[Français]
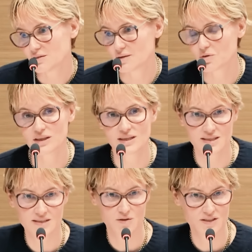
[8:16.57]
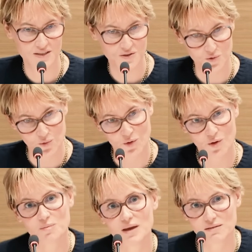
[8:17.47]
Évidemment, il y a des associations
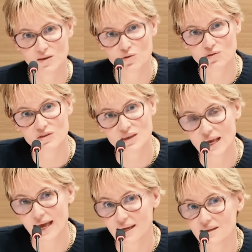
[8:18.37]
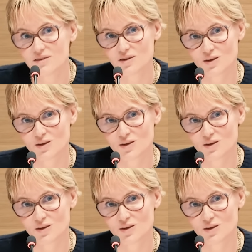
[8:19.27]
euh, merveilleuses qui aident.